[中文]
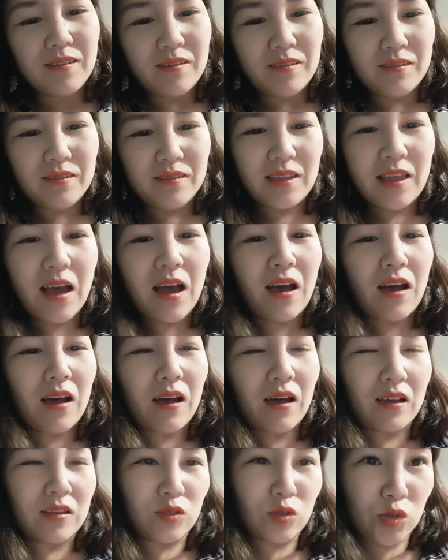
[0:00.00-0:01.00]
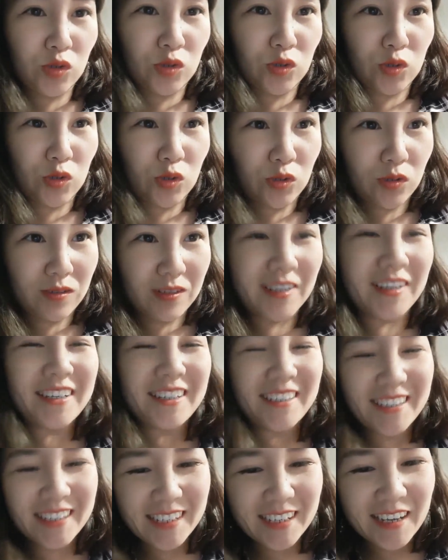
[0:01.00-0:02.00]
那就是，
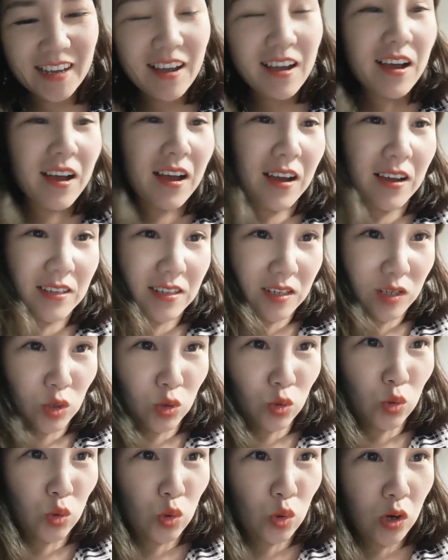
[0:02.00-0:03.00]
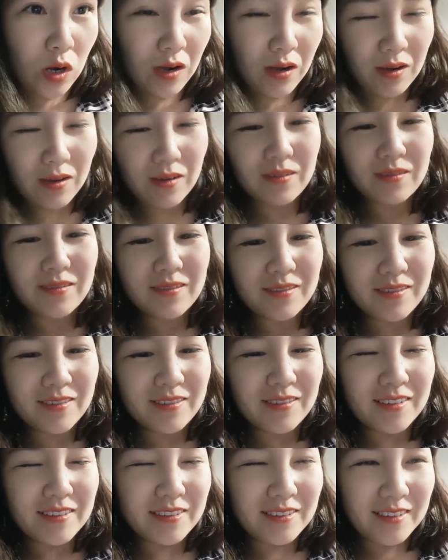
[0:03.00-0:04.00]
这是我
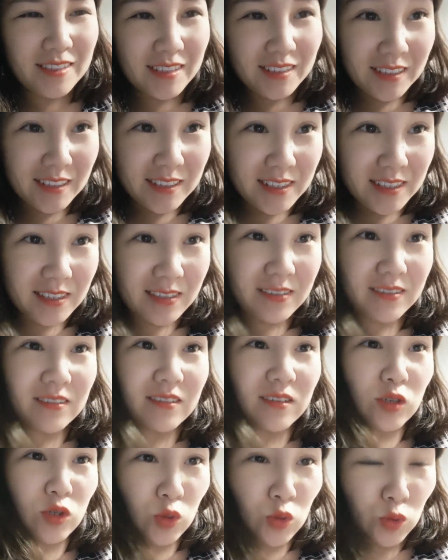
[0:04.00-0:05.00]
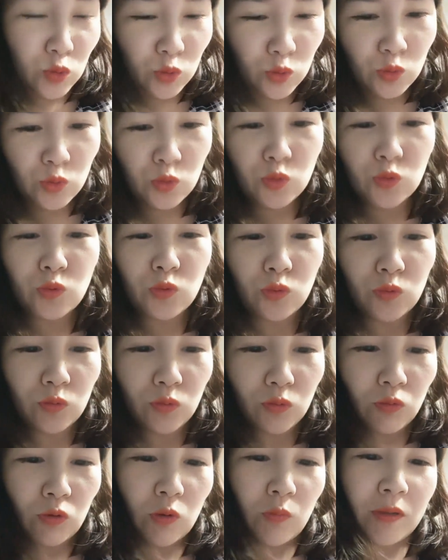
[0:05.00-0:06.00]
第一次入驻
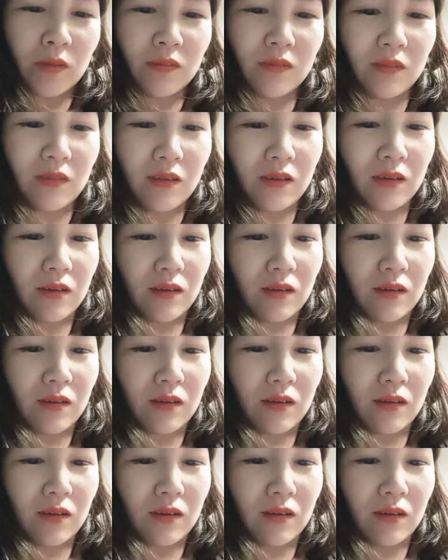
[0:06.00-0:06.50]
我们的